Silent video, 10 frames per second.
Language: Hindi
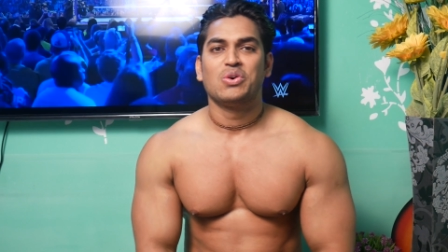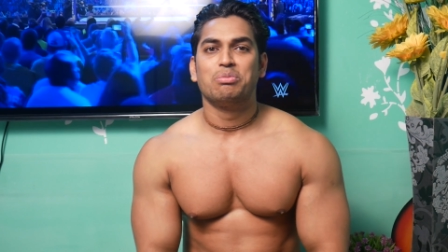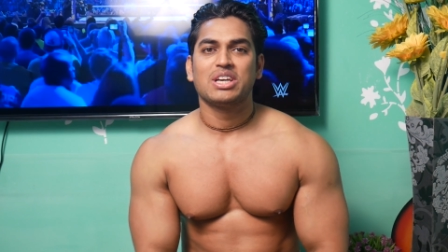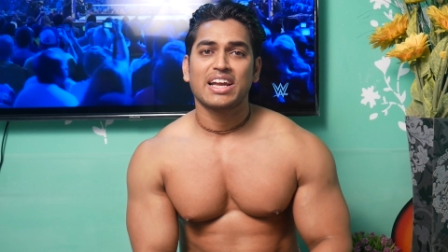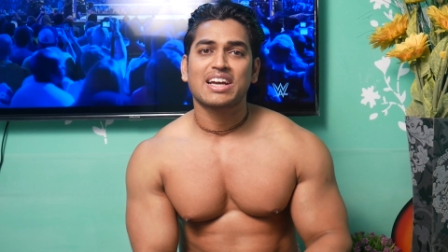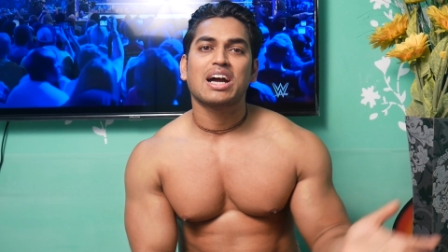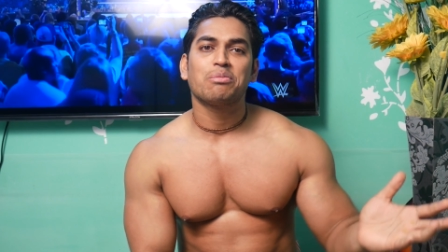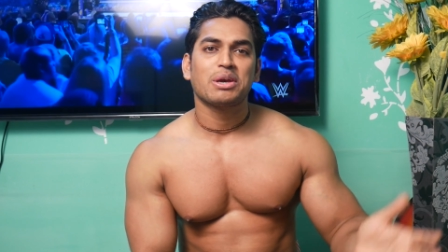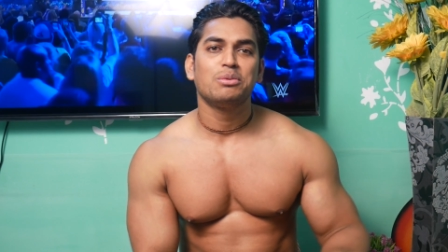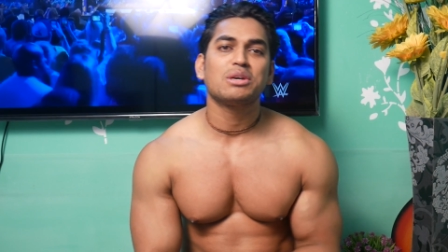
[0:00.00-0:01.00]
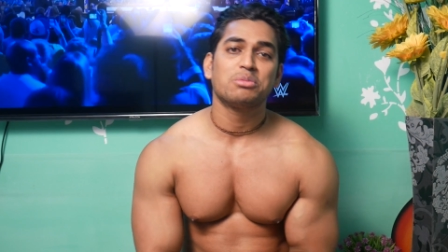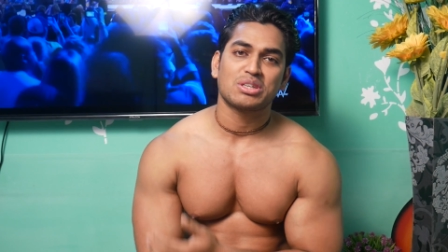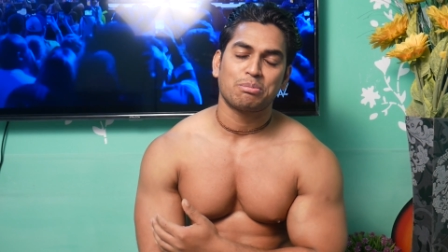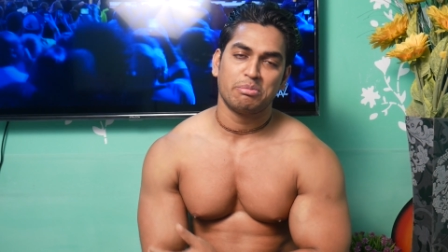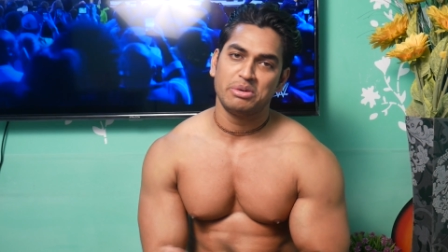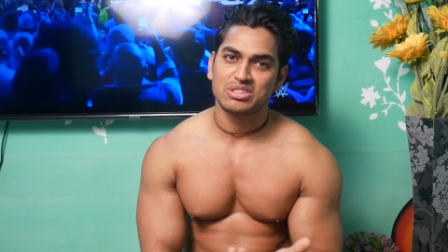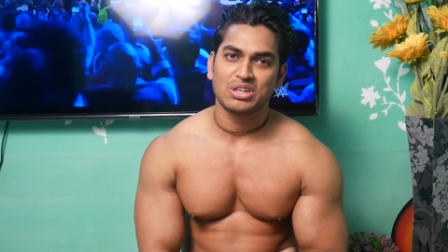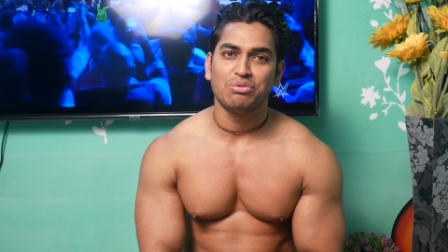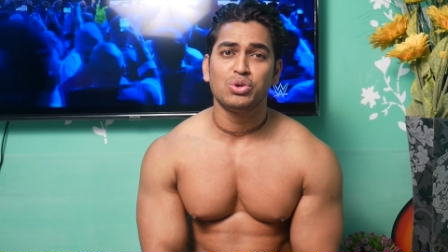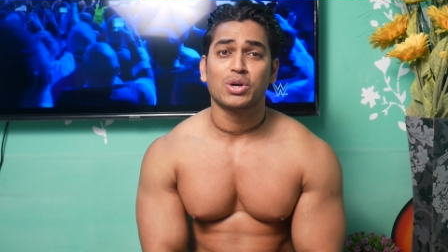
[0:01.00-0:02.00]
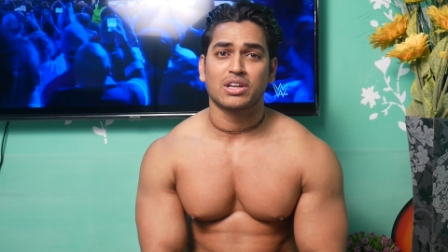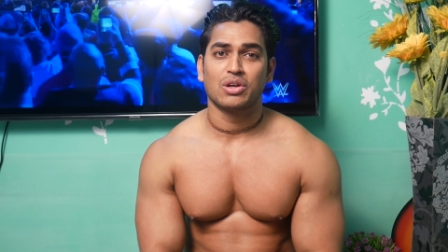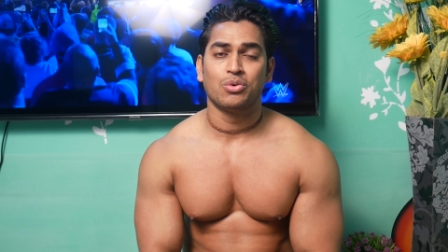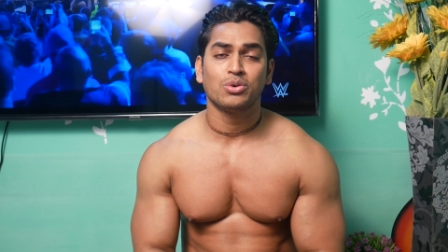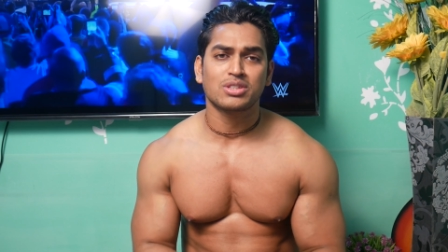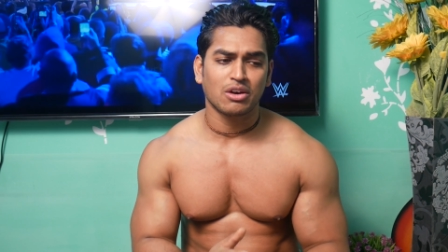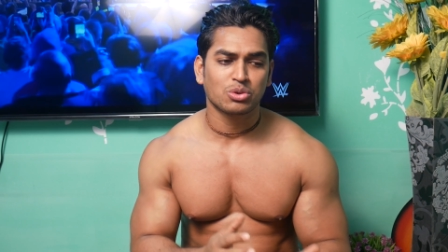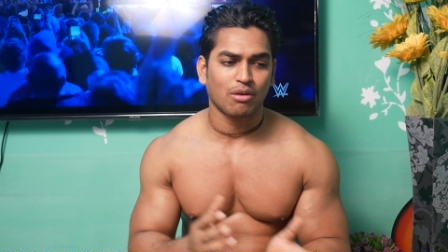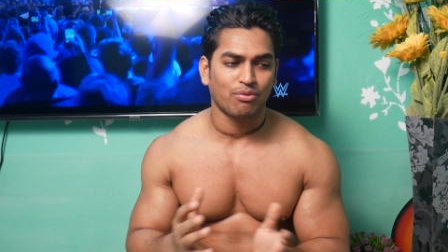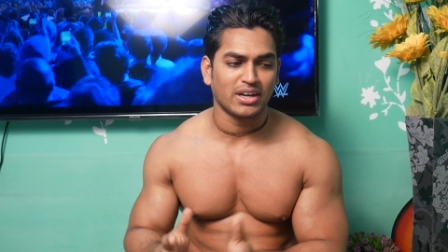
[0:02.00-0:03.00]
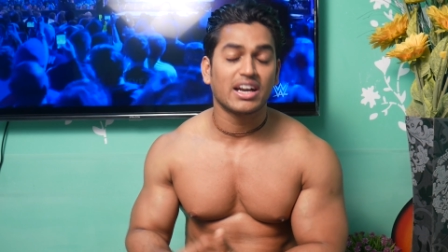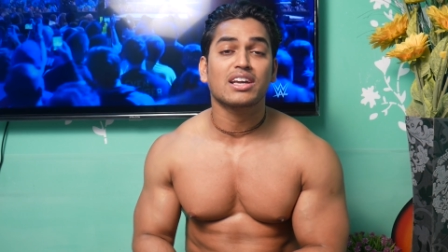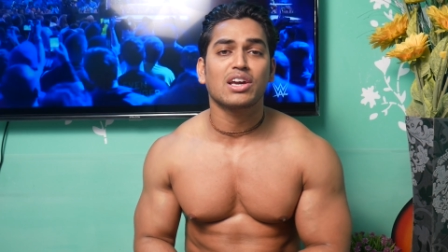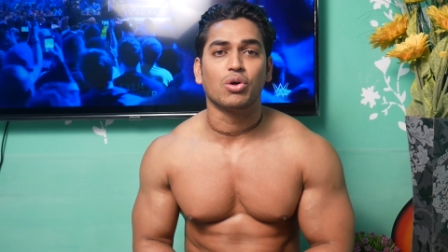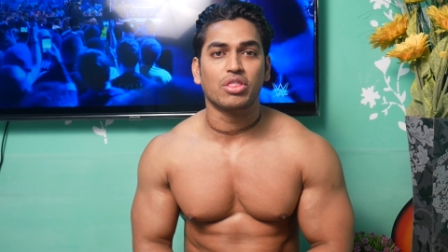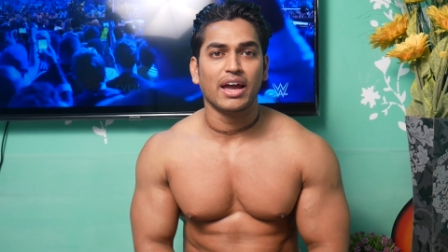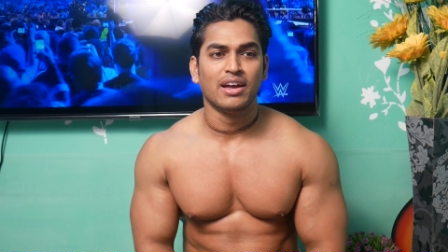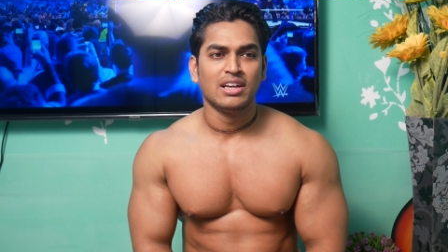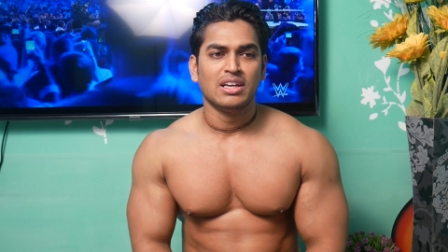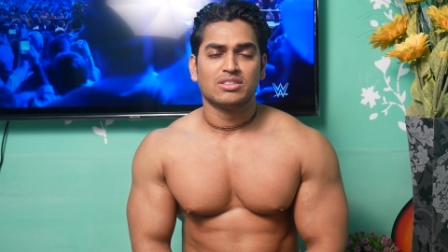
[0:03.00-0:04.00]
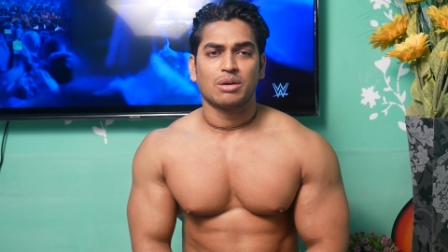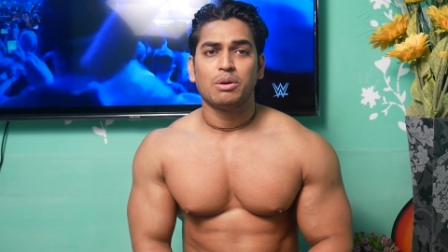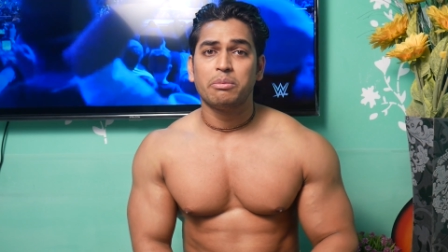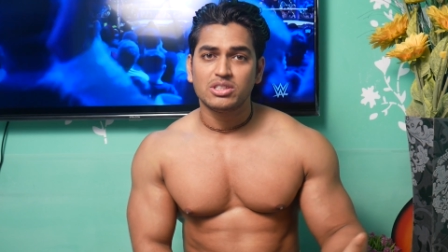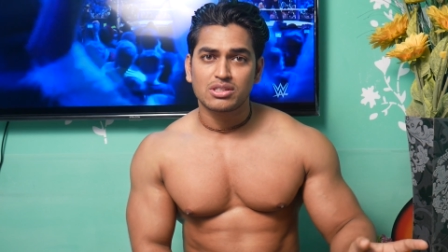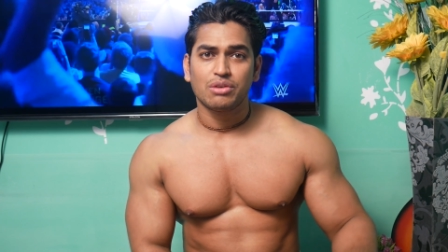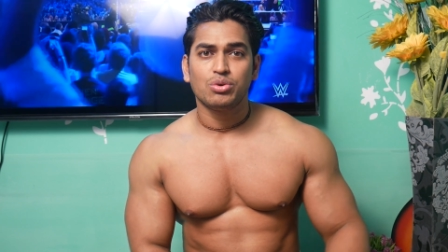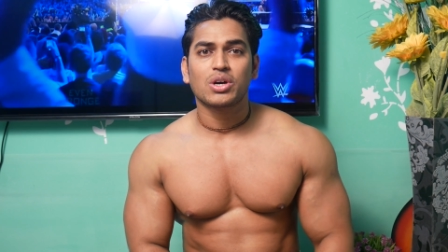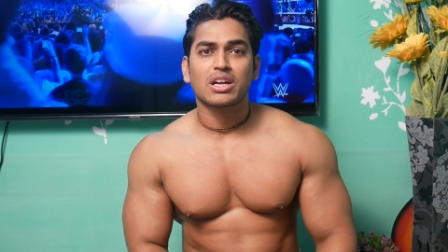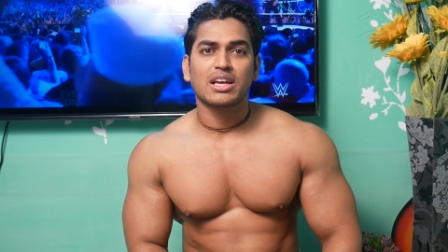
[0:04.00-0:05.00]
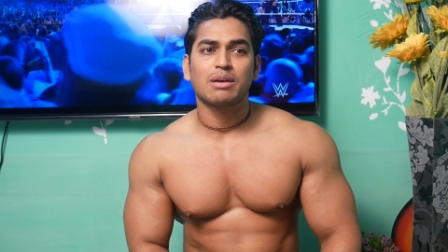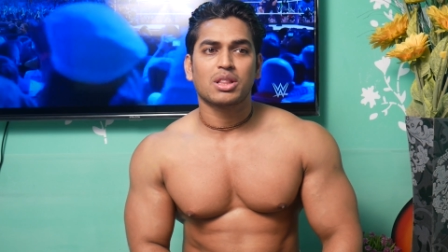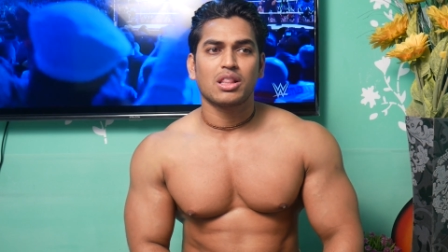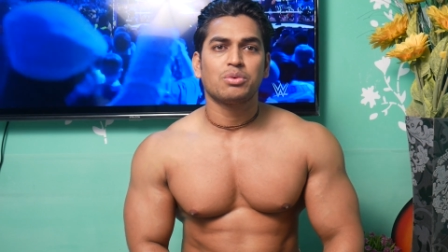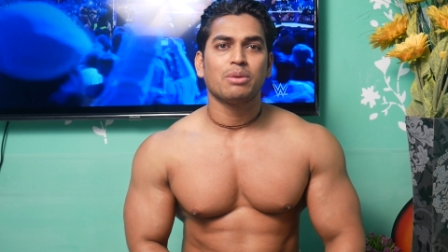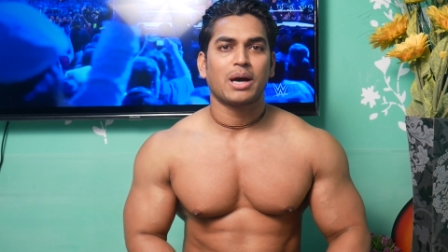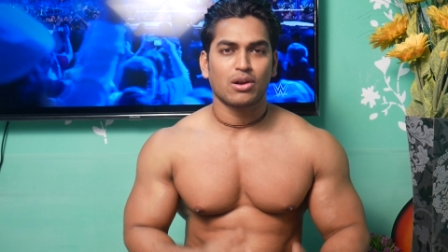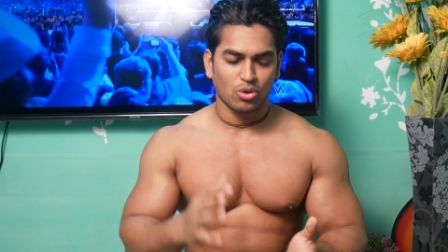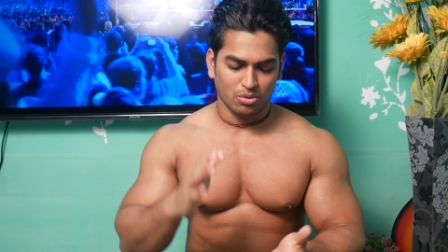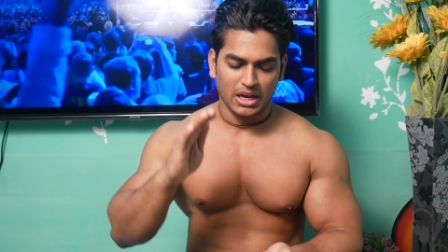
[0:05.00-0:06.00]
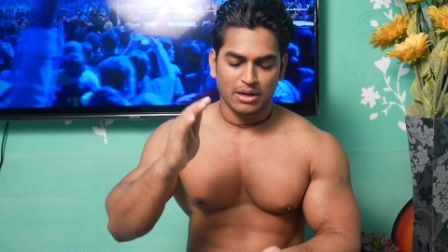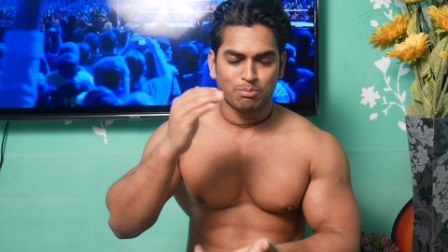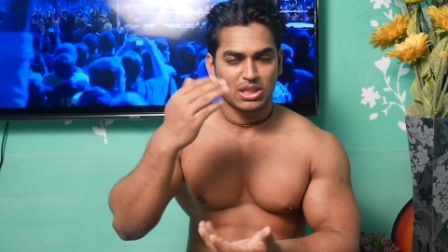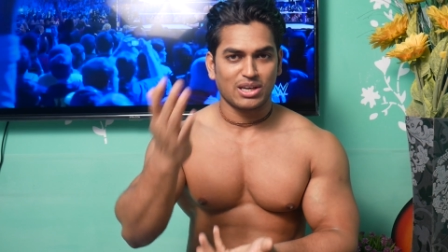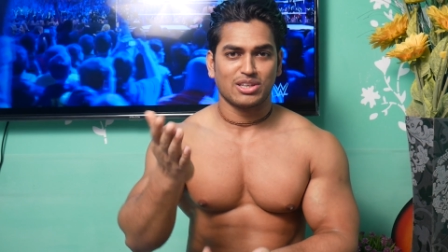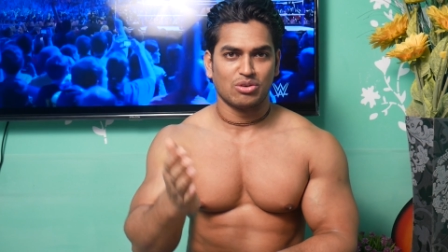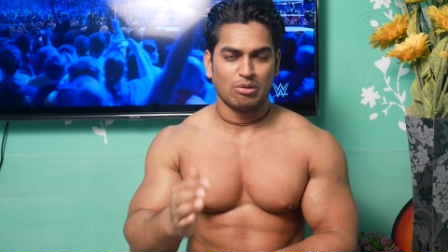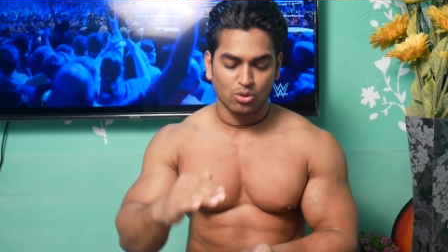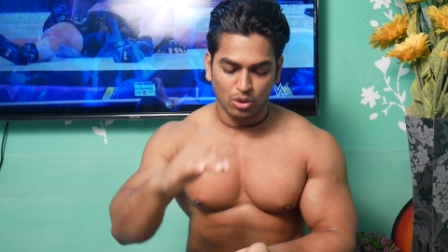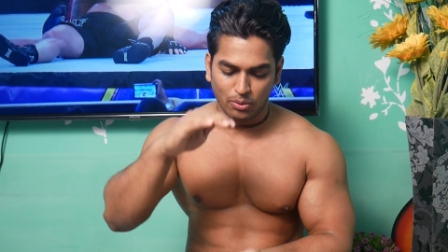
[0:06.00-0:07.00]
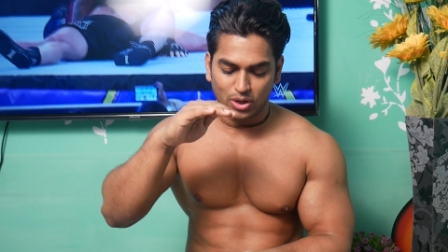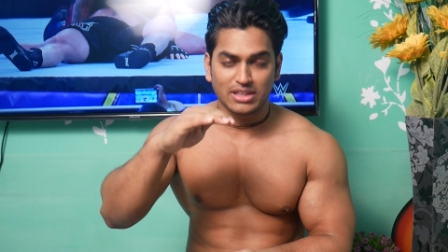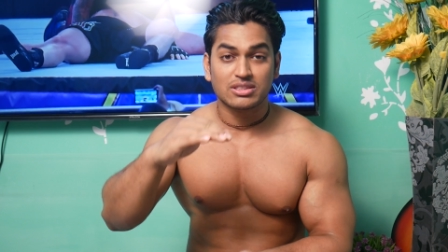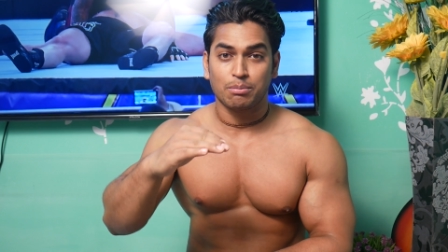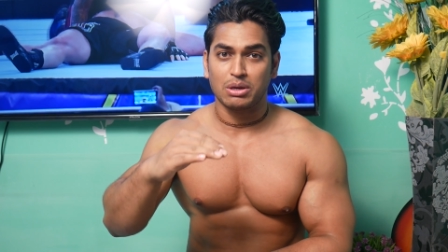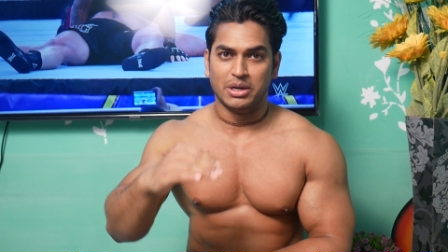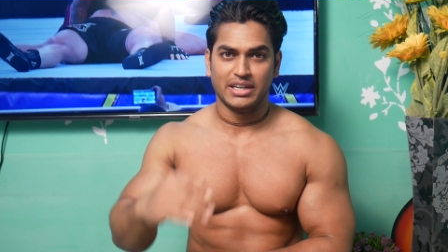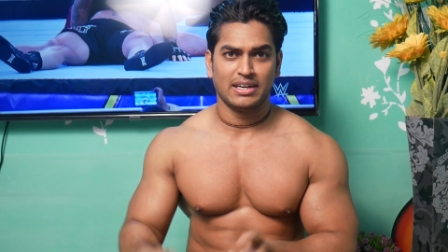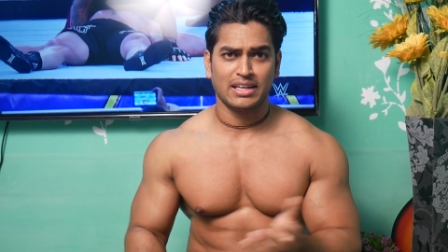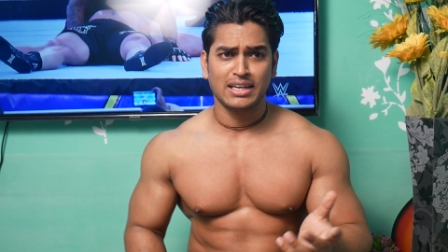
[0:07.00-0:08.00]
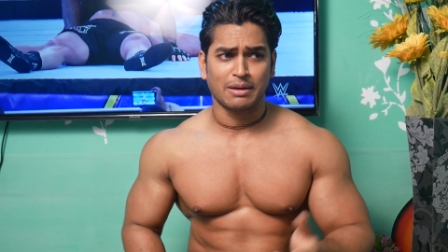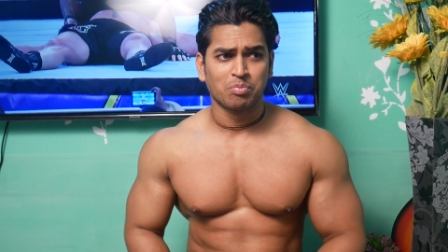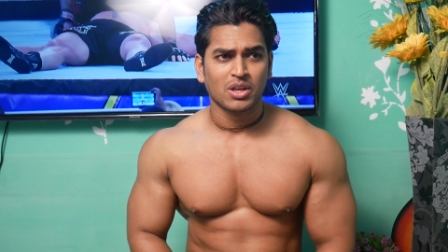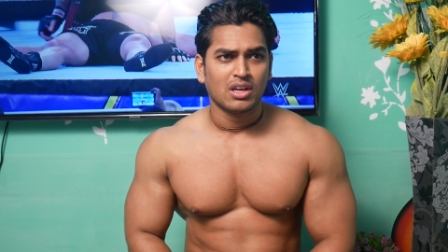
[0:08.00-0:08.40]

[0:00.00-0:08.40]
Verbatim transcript: और मेरा एक काम ये भी मैं सप्लीमेंट्स रिव्यू करता हूँ उसका उसका फंडा क्या होता है सप्लीमेंट्स रिव्यू करने का मतलब कि मान लो अब बता देता हूँ कोई प्रोटीन सप्लीमेंट है ठीक है